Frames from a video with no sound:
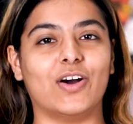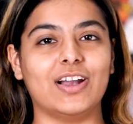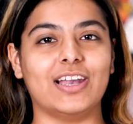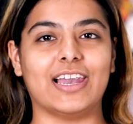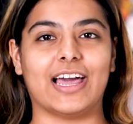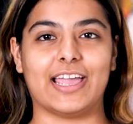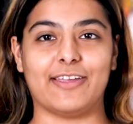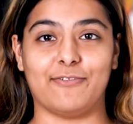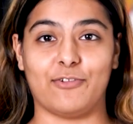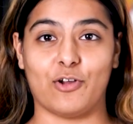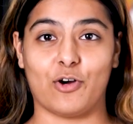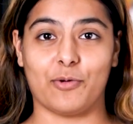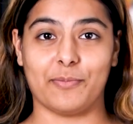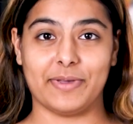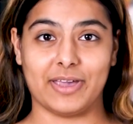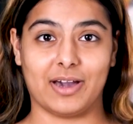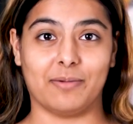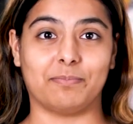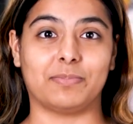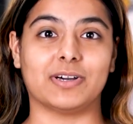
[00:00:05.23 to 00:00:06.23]
और लाइव लॉ
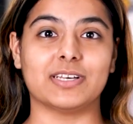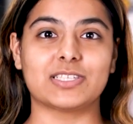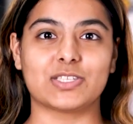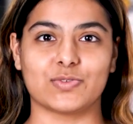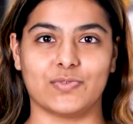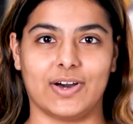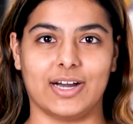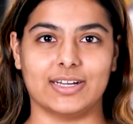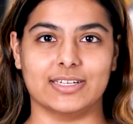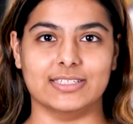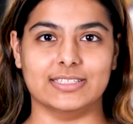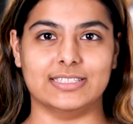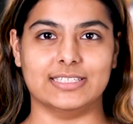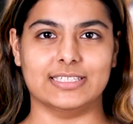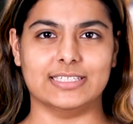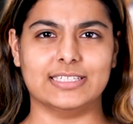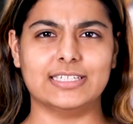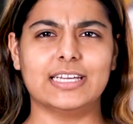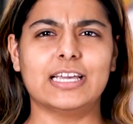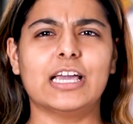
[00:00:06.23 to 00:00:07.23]
में आपका स्वागत
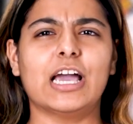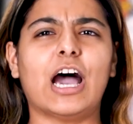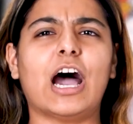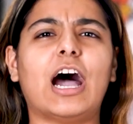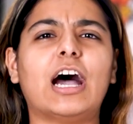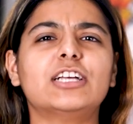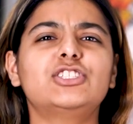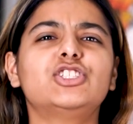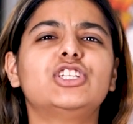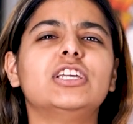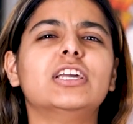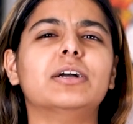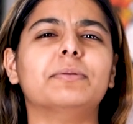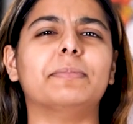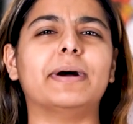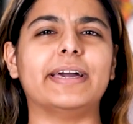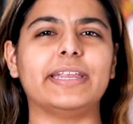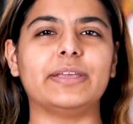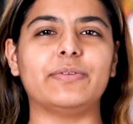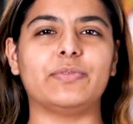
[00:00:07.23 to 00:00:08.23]
है आज की
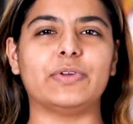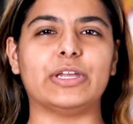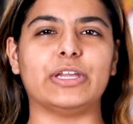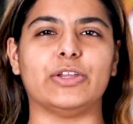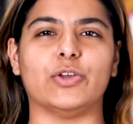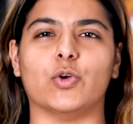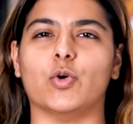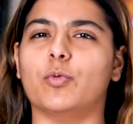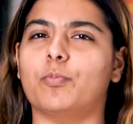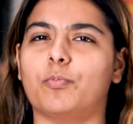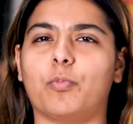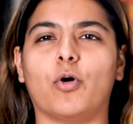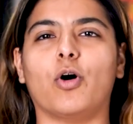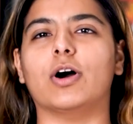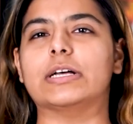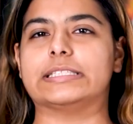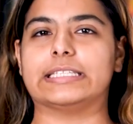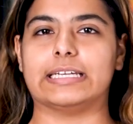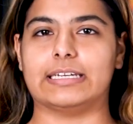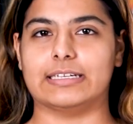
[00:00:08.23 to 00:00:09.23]
हमारी वीडियो
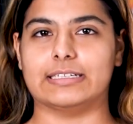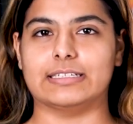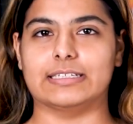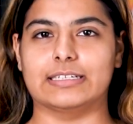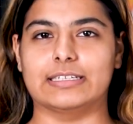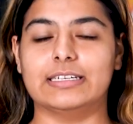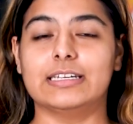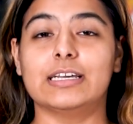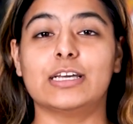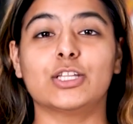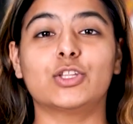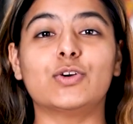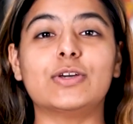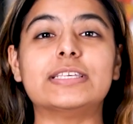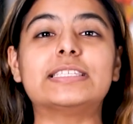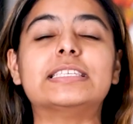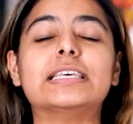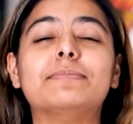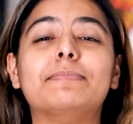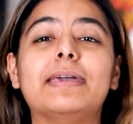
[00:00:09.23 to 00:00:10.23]
बहुत अलग है तो
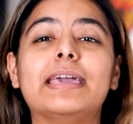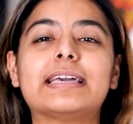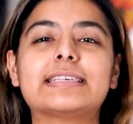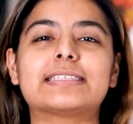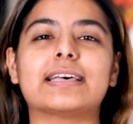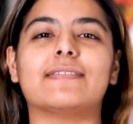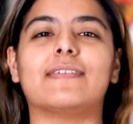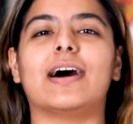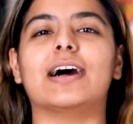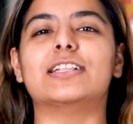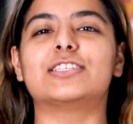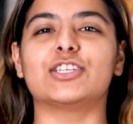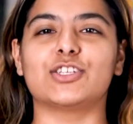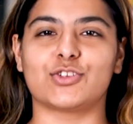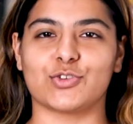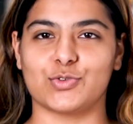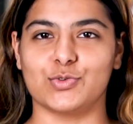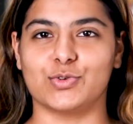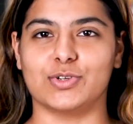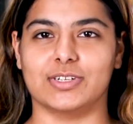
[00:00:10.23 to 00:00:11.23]
इसे मैं एक सवाल से
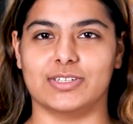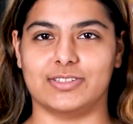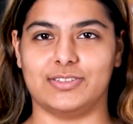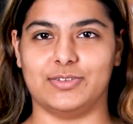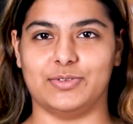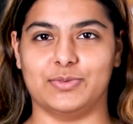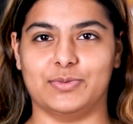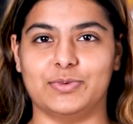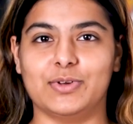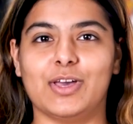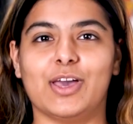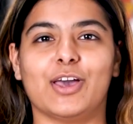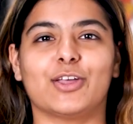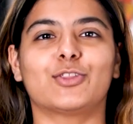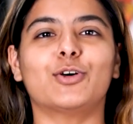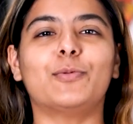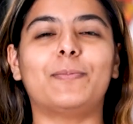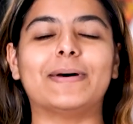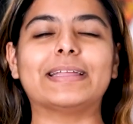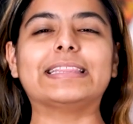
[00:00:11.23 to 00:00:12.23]
शुरू करती हूँ
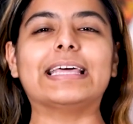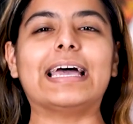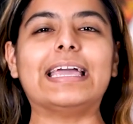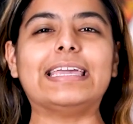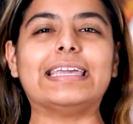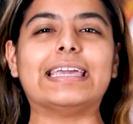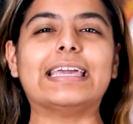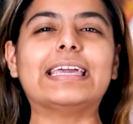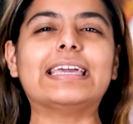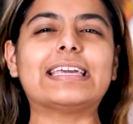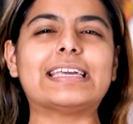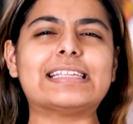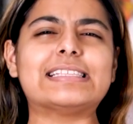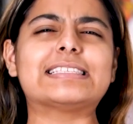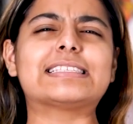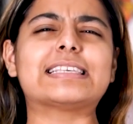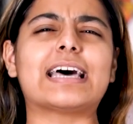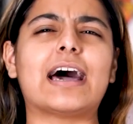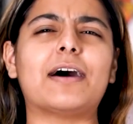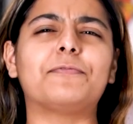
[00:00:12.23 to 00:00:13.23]
तो बताइए
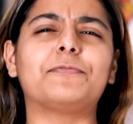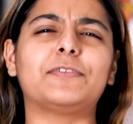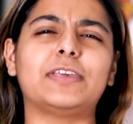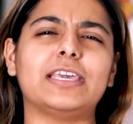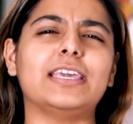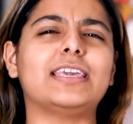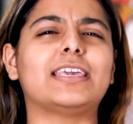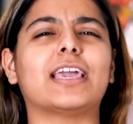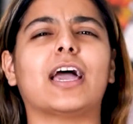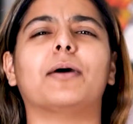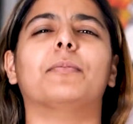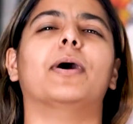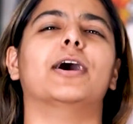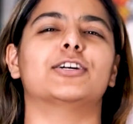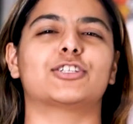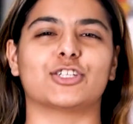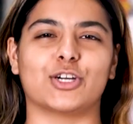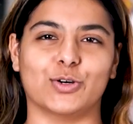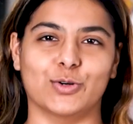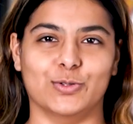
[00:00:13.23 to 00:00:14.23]
इंसाफ की क्या
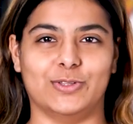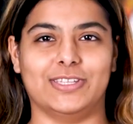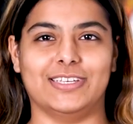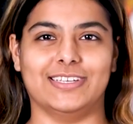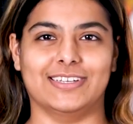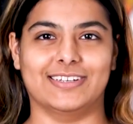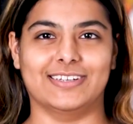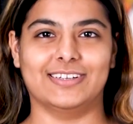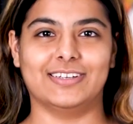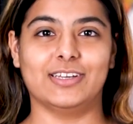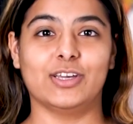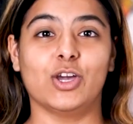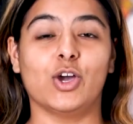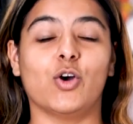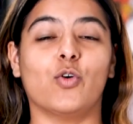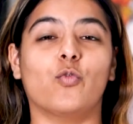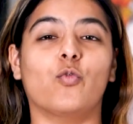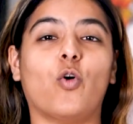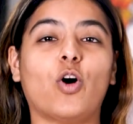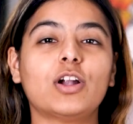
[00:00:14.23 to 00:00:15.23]
भाषा होती है
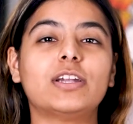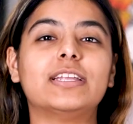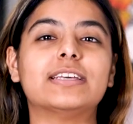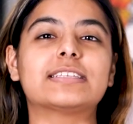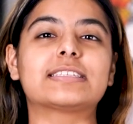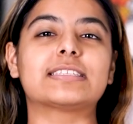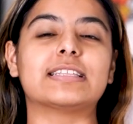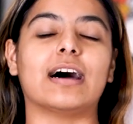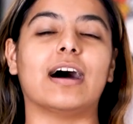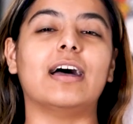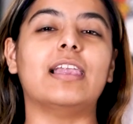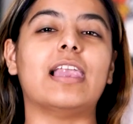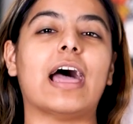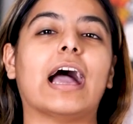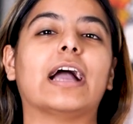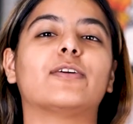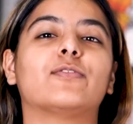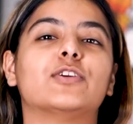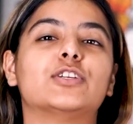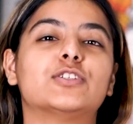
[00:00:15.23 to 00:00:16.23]
वॉट इज द
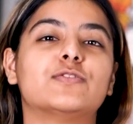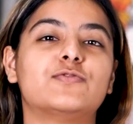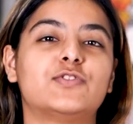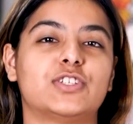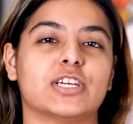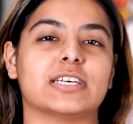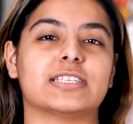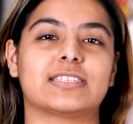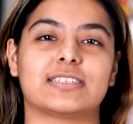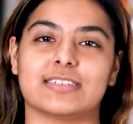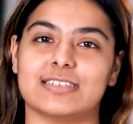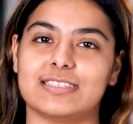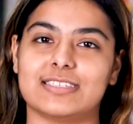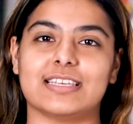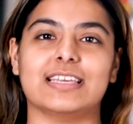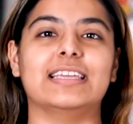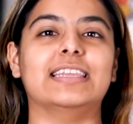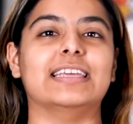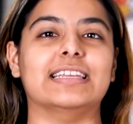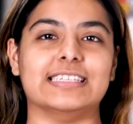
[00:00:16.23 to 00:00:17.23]
लैंग्वेज ऑफ जस्टिस
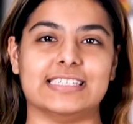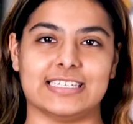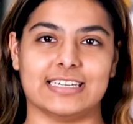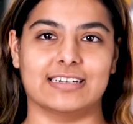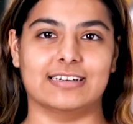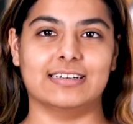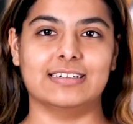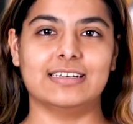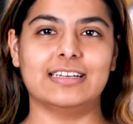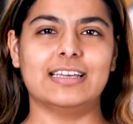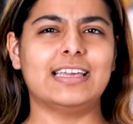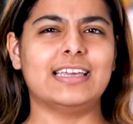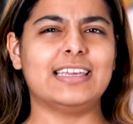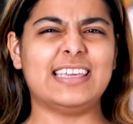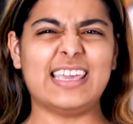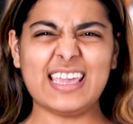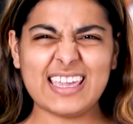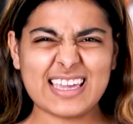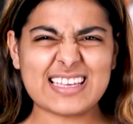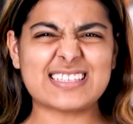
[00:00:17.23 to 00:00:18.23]
इन इंडिया
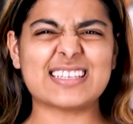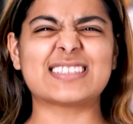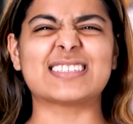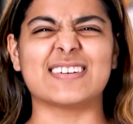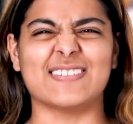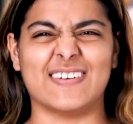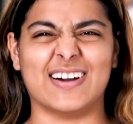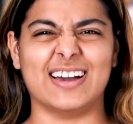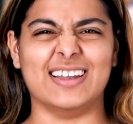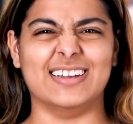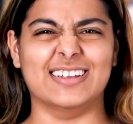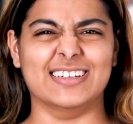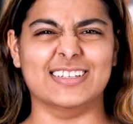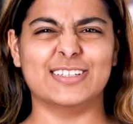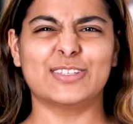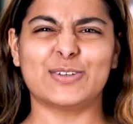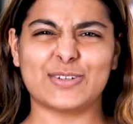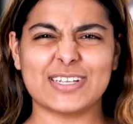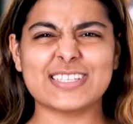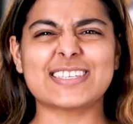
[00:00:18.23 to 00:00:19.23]
ये कैसा सवाल है
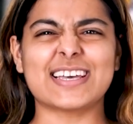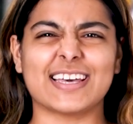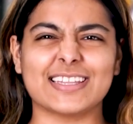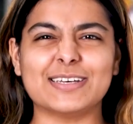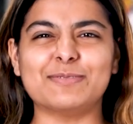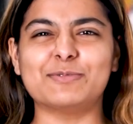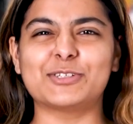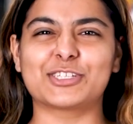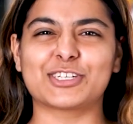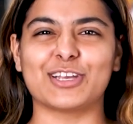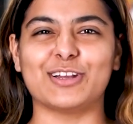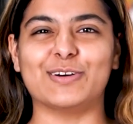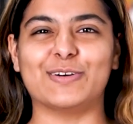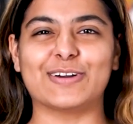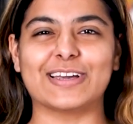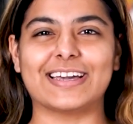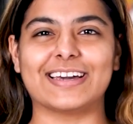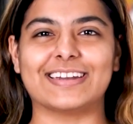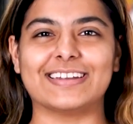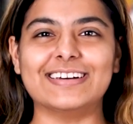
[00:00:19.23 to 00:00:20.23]
थोड़ा ज़्यादा मुश्किल हो
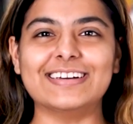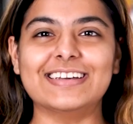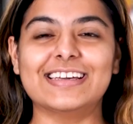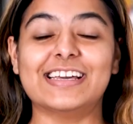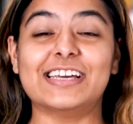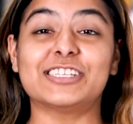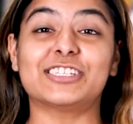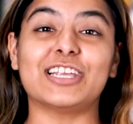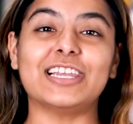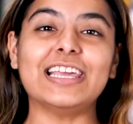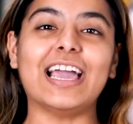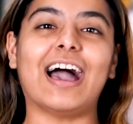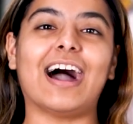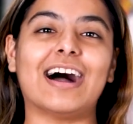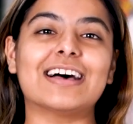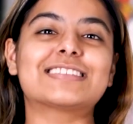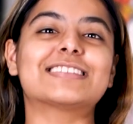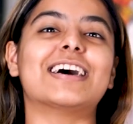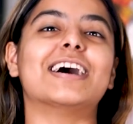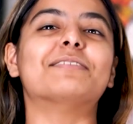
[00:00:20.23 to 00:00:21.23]
गया ना चलिए
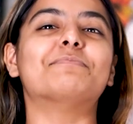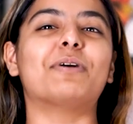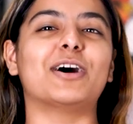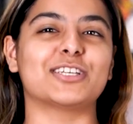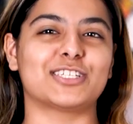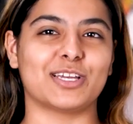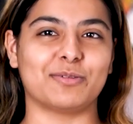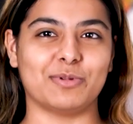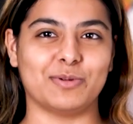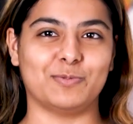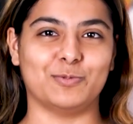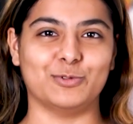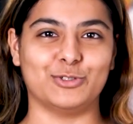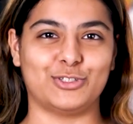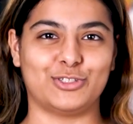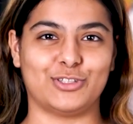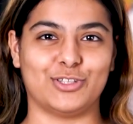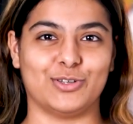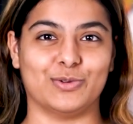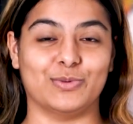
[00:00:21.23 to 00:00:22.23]
आसान भाषा में
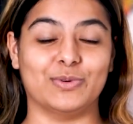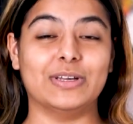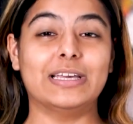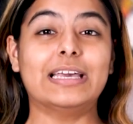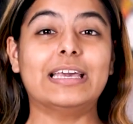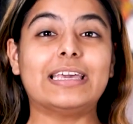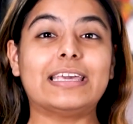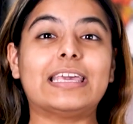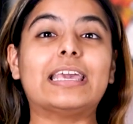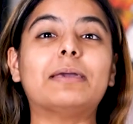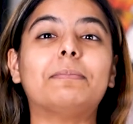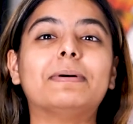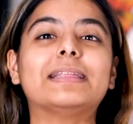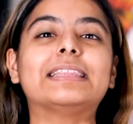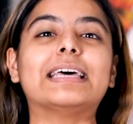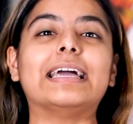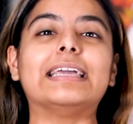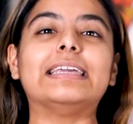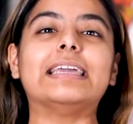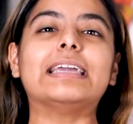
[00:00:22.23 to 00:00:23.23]
पूछती हूँ ये
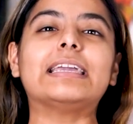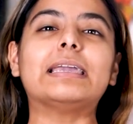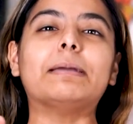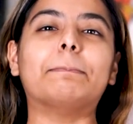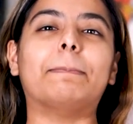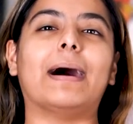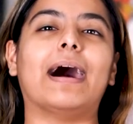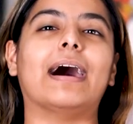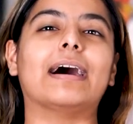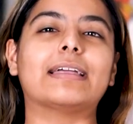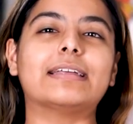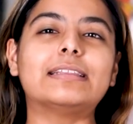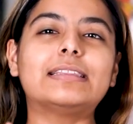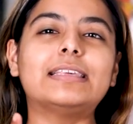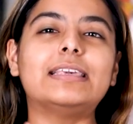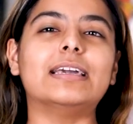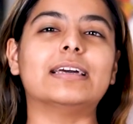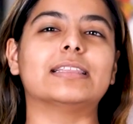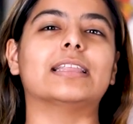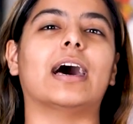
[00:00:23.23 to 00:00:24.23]
बताइए कि भारत
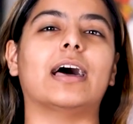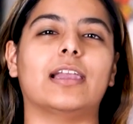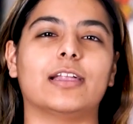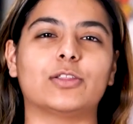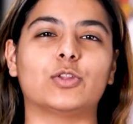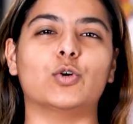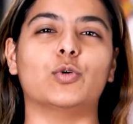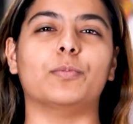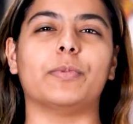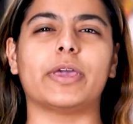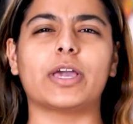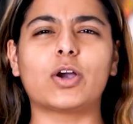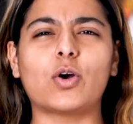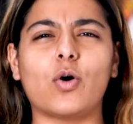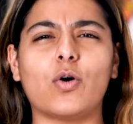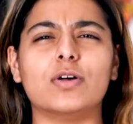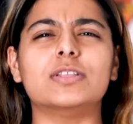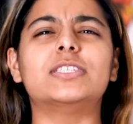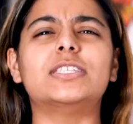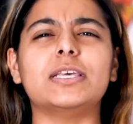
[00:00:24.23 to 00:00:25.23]
की अदालतों में
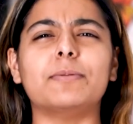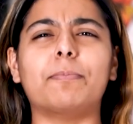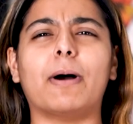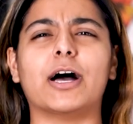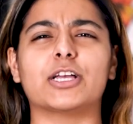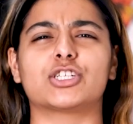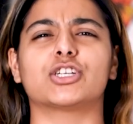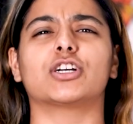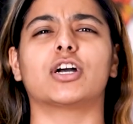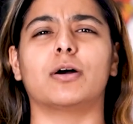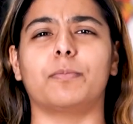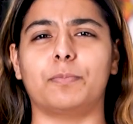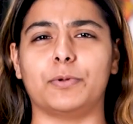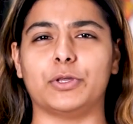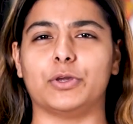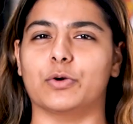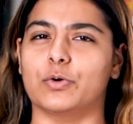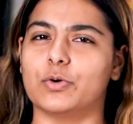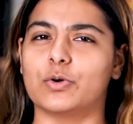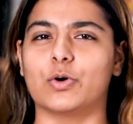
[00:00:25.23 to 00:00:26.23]
कौन सी भाषा का
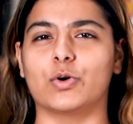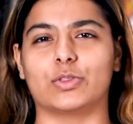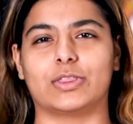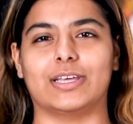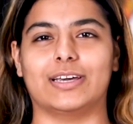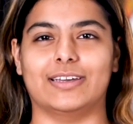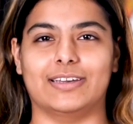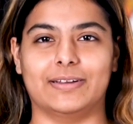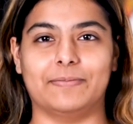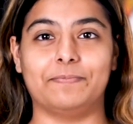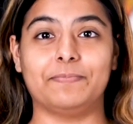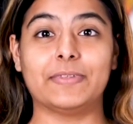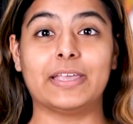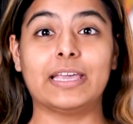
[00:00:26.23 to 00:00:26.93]
प्रयोग होता है